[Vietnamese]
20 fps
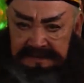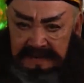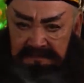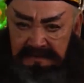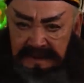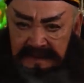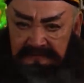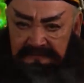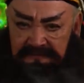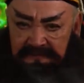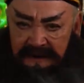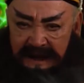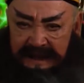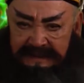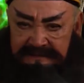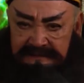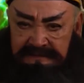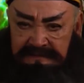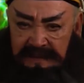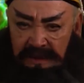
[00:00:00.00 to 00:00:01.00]
Và bị phạt
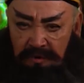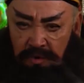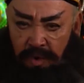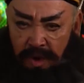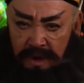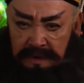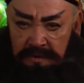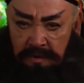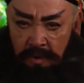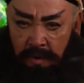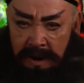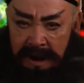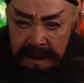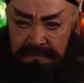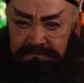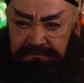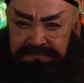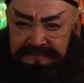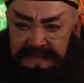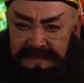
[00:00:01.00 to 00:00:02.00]
Theo luật của
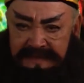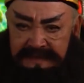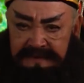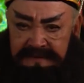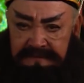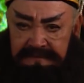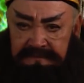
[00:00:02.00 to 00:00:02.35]
âm ti